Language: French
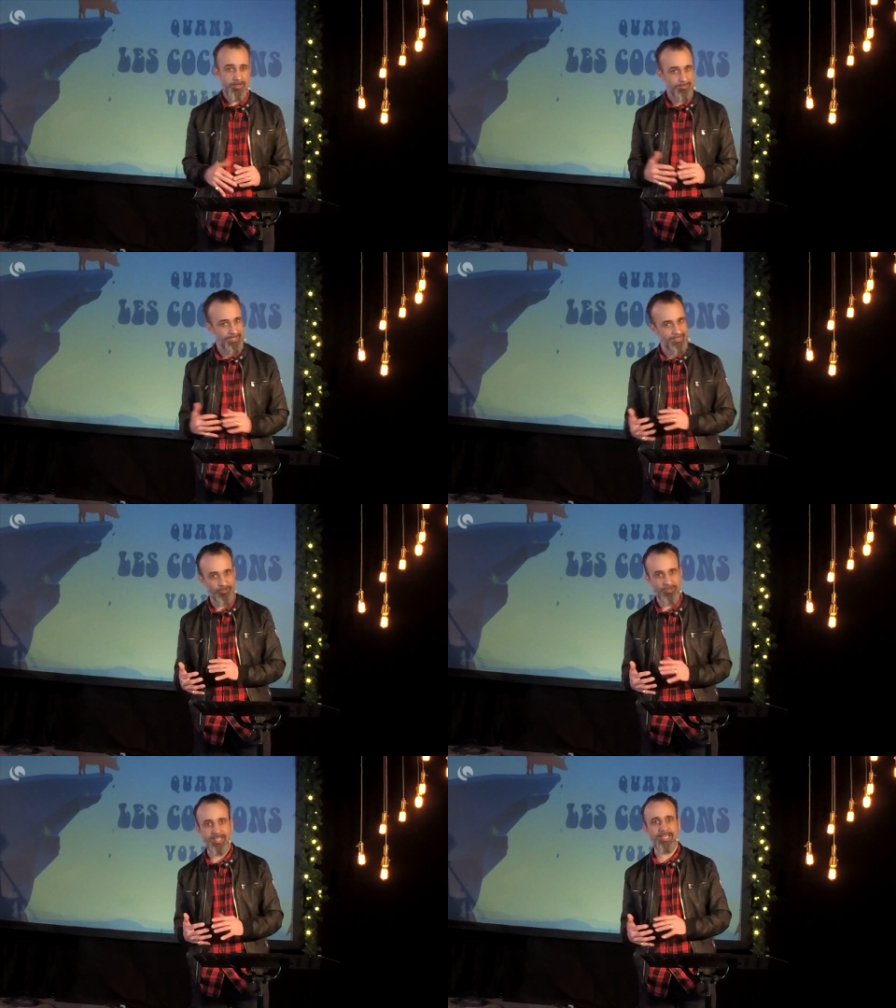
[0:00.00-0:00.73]
Comme ça,
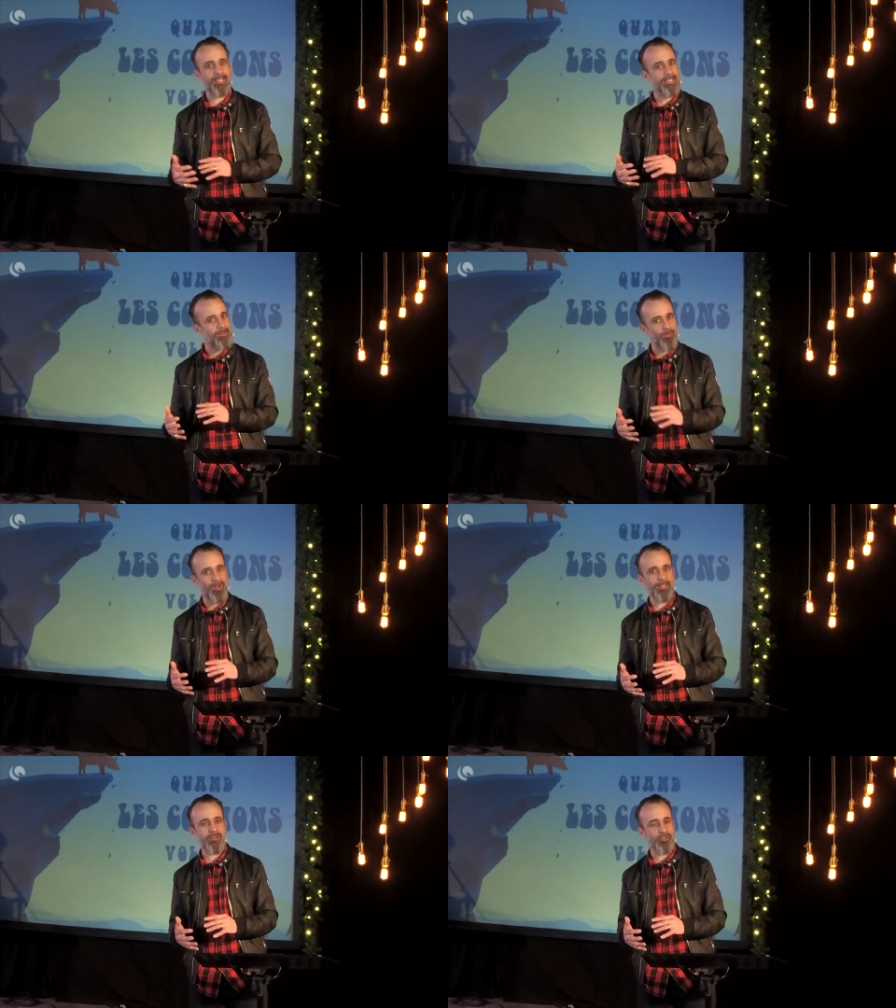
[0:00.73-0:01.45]
ceux qui, qui,
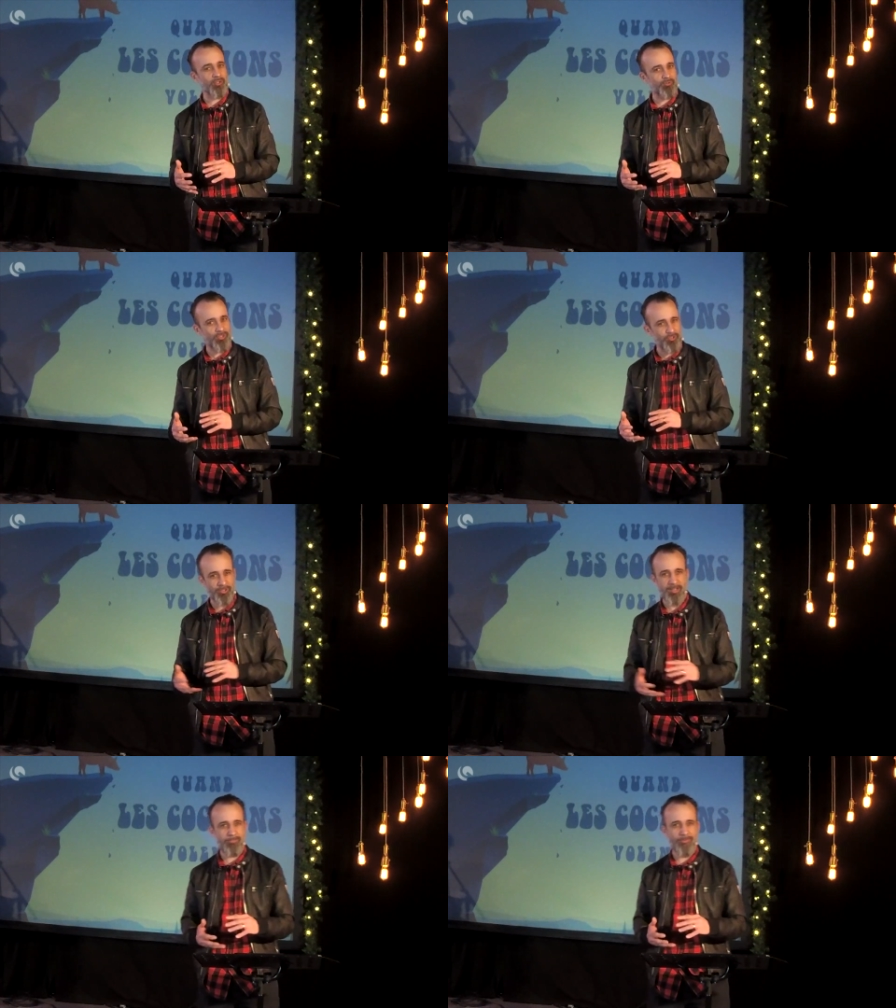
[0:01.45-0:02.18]
croient que je suis
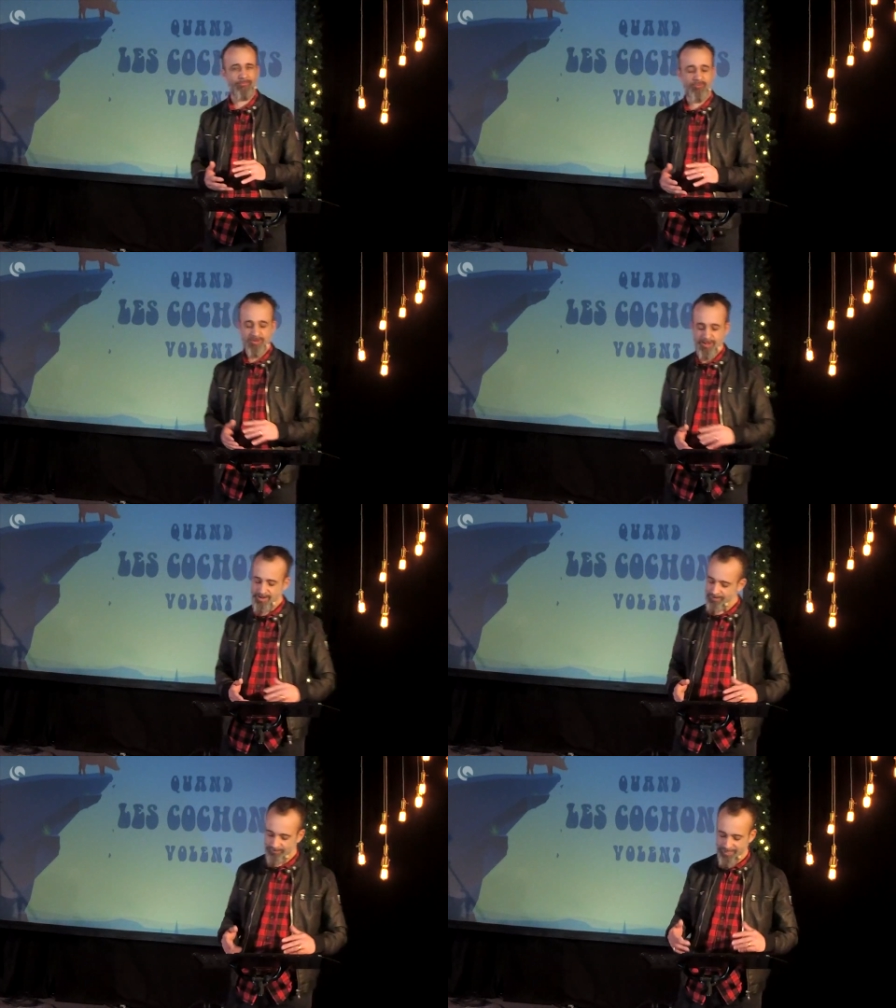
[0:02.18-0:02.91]
juste un peu fou,
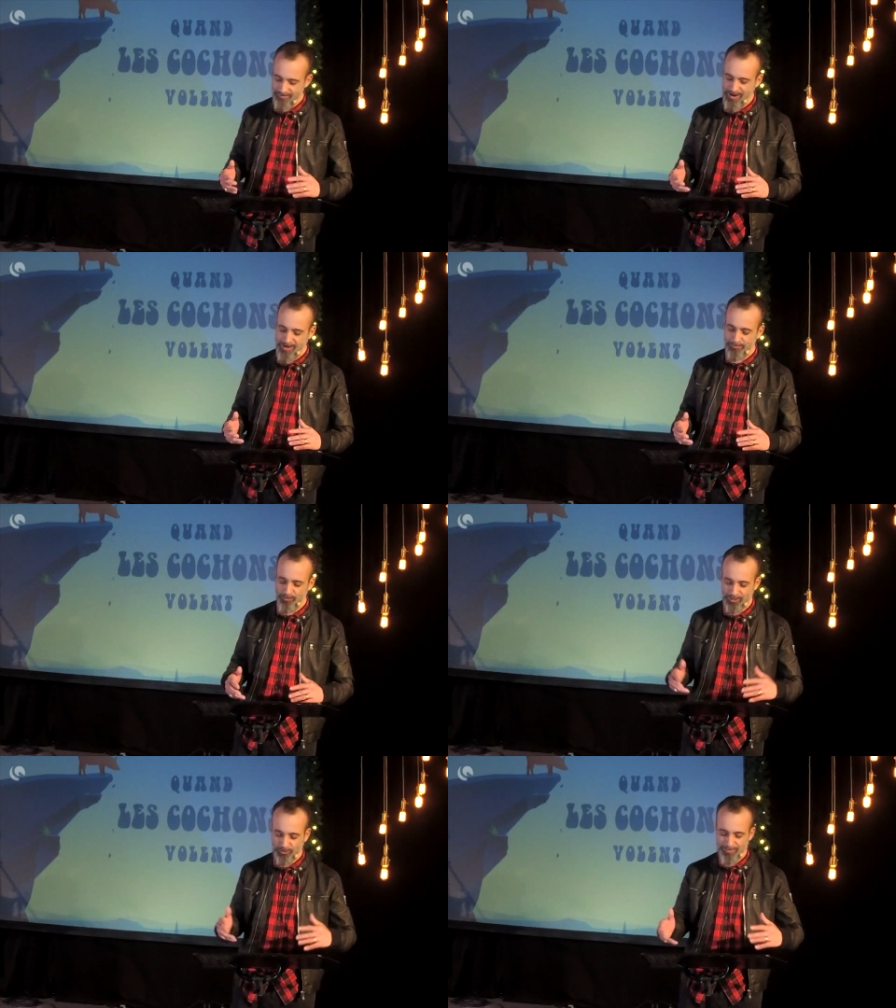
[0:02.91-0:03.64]
vous allez voir
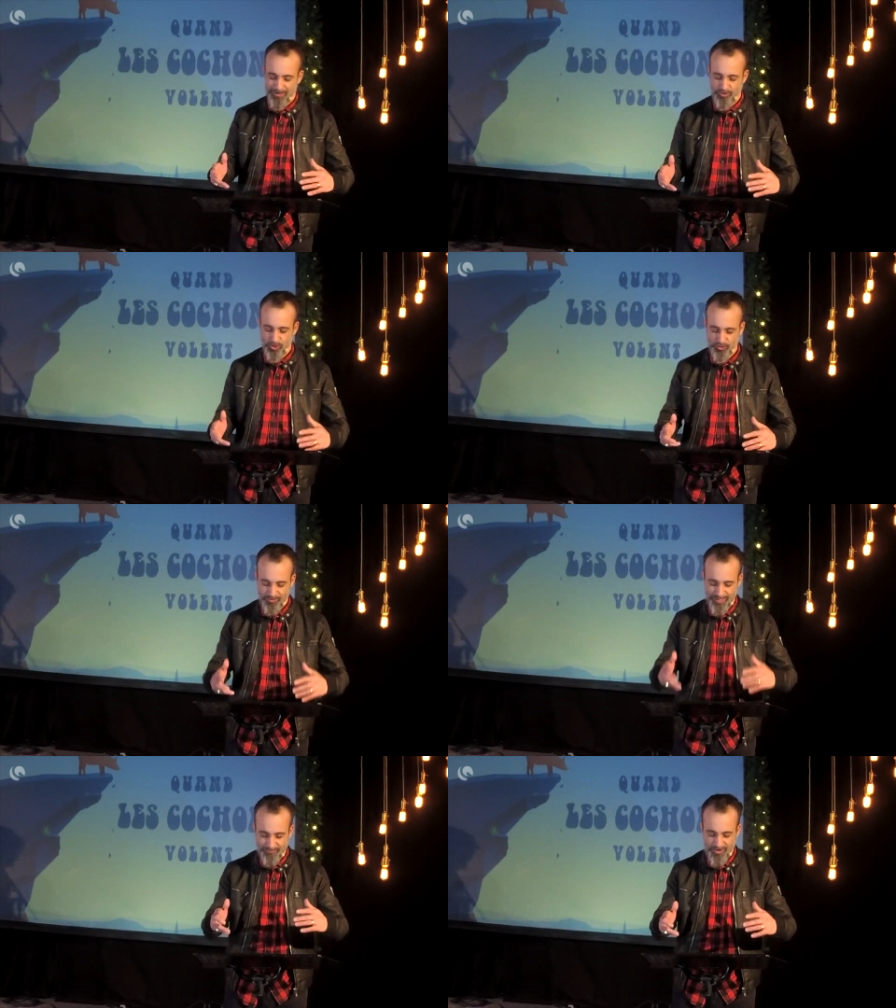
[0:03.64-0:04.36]
pourquoi je parle de
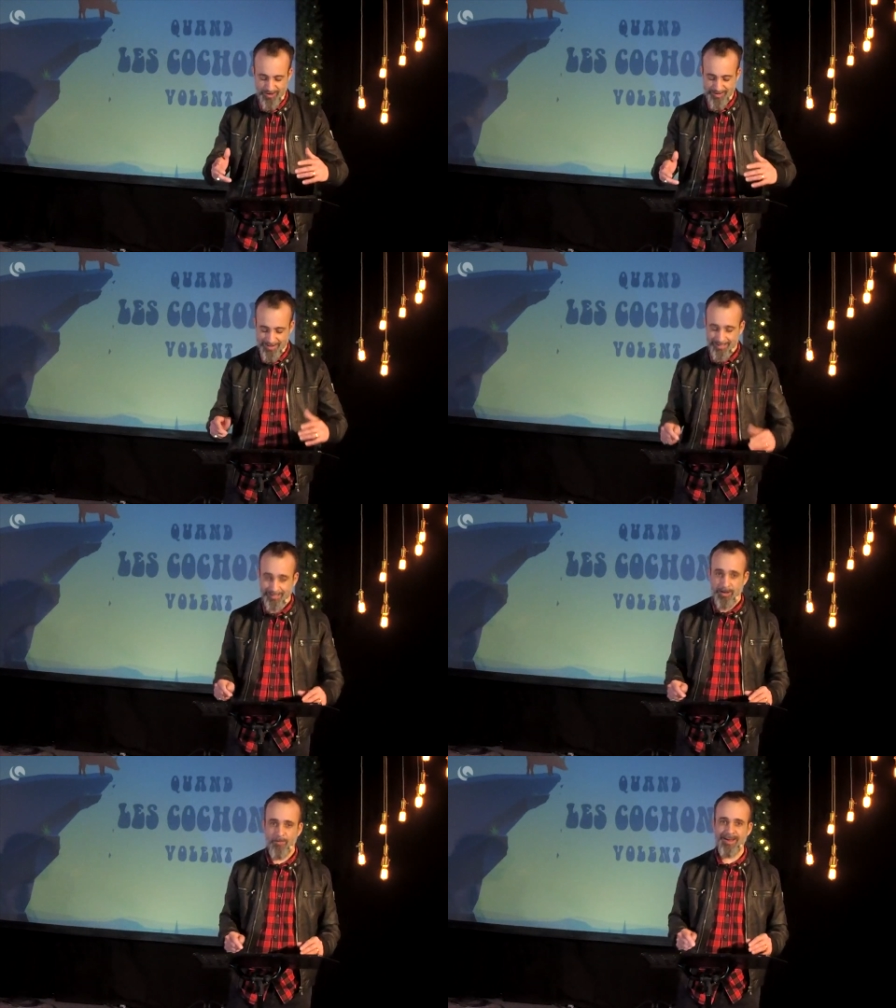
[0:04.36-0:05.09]
cochons qui volent.
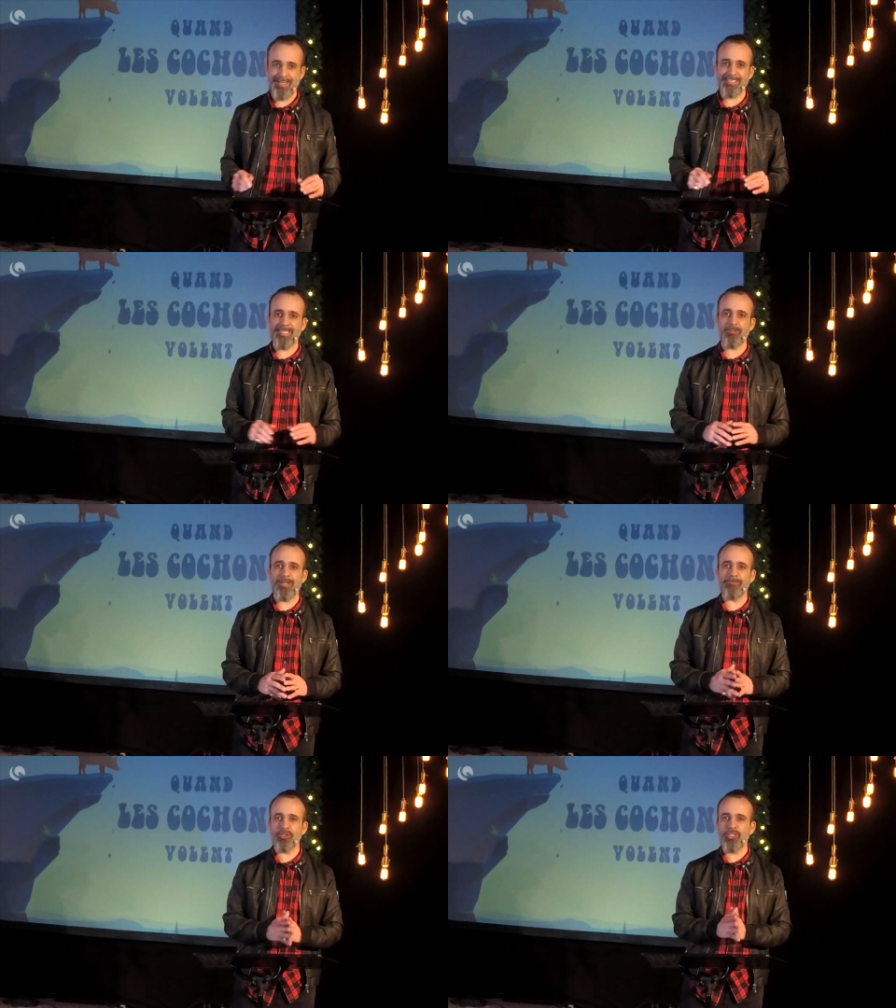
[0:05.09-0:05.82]
On va lire ça dans
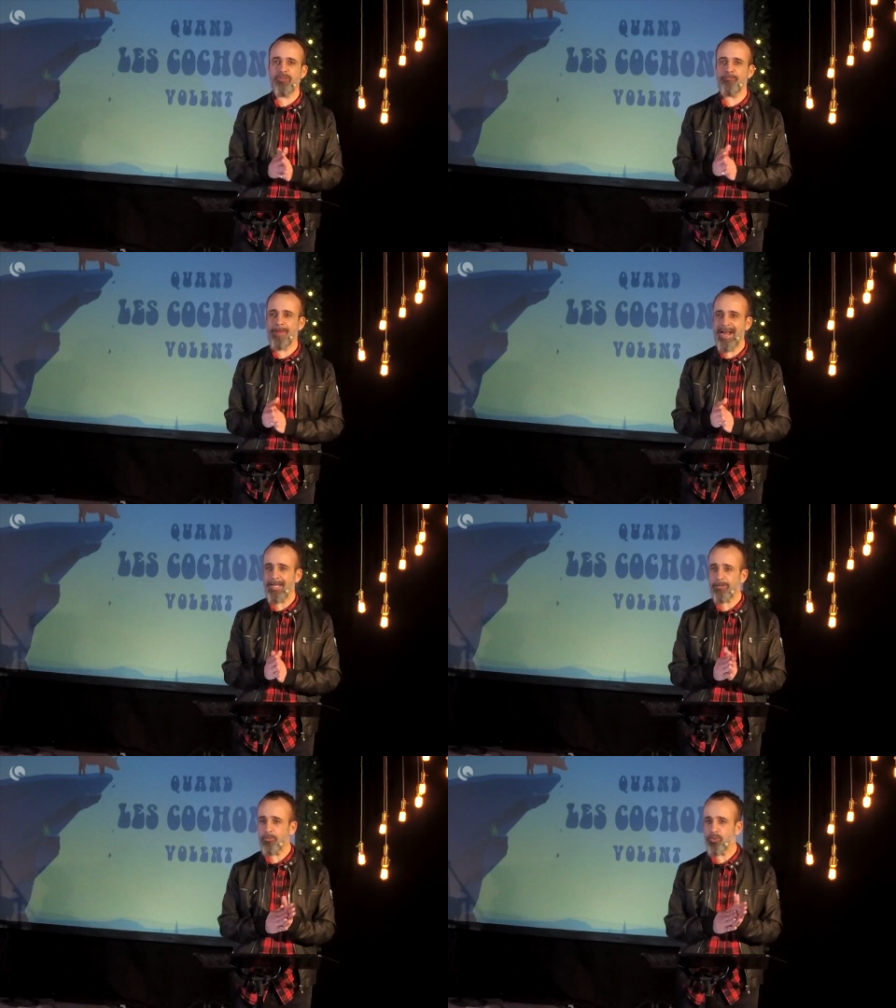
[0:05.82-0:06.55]
l'évangile de
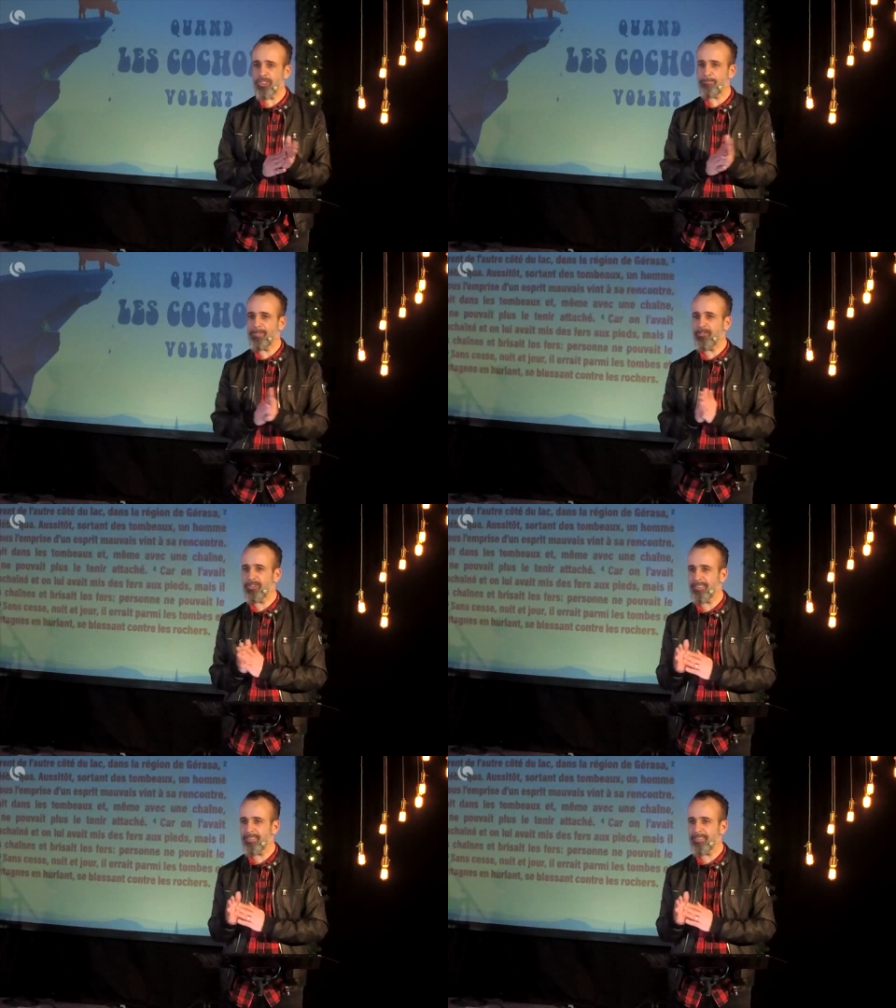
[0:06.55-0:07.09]
Marc au chapitre